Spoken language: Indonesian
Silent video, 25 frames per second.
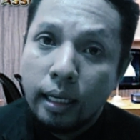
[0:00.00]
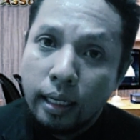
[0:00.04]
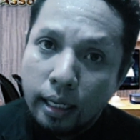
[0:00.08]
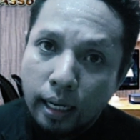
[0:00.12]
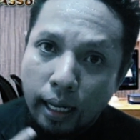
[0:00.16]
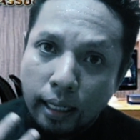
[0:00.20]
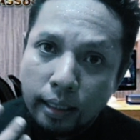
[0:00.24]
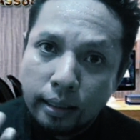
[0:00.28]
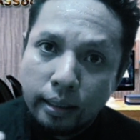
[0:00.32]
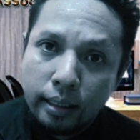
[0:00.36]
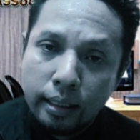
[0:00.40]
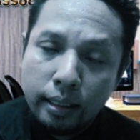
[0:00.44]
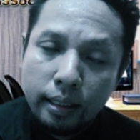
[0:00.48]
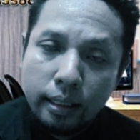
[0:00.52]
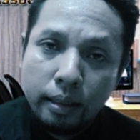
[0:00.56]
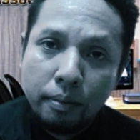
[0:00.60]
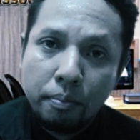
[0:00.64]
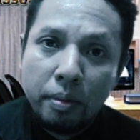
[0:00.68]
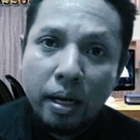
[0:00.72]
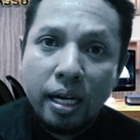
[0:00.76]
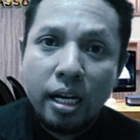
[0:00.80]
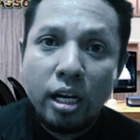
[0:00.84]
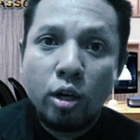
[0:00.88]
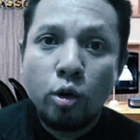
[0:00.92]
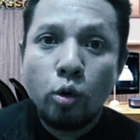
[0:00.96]
nanti
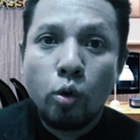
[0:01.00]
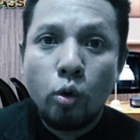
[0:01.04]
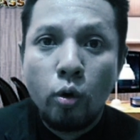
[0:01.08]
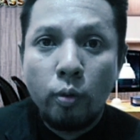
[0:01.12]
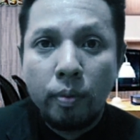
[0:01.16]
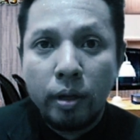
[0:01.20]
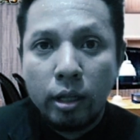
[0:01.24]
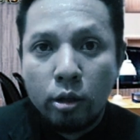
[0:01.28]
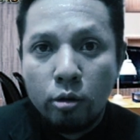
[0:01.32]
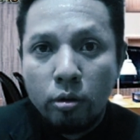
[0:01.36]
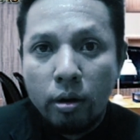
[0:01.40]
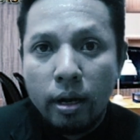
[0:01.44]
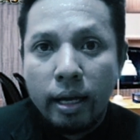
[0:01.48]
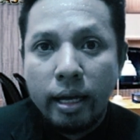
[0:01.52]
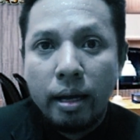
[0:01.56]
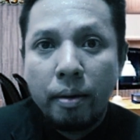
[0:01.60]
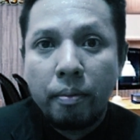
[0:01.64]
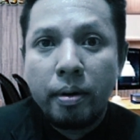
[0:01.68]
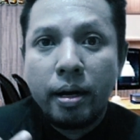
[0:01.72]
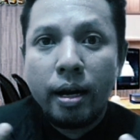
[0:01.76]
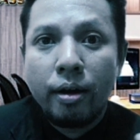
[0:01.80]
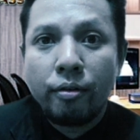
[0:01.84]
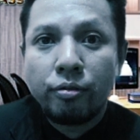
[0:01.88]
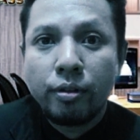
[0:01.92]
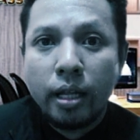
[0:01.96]
badan hukum itulah
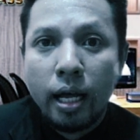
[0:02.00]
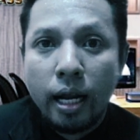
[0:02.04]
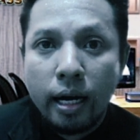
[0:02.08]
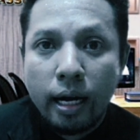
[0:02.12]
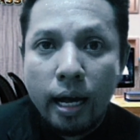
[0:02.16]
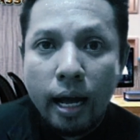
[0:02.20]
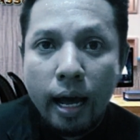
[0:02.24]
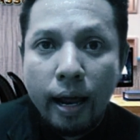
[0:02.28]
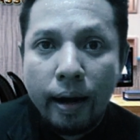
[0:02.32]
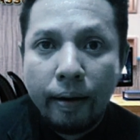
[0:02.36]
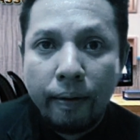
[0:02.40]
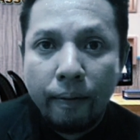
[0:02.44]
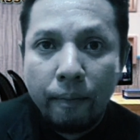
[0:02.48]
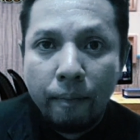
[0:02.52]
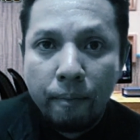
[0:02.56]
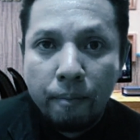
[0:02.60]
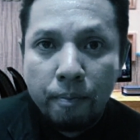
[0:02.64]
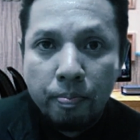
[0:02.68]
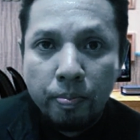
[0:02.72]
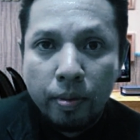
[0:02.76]
yang mendaftarkan